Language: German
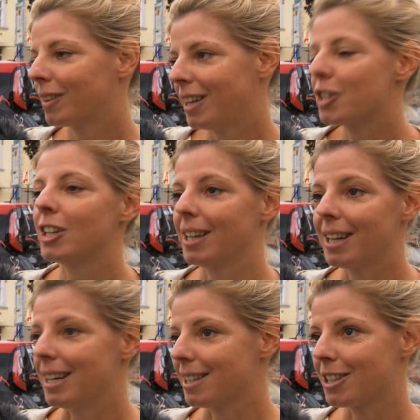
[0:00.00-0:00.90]
der steht an
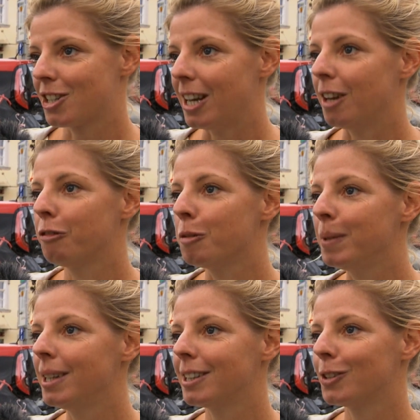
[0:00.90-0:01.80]
erster Stelle für
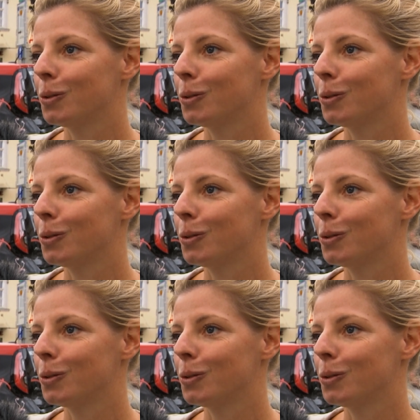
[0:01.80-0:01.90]
mich.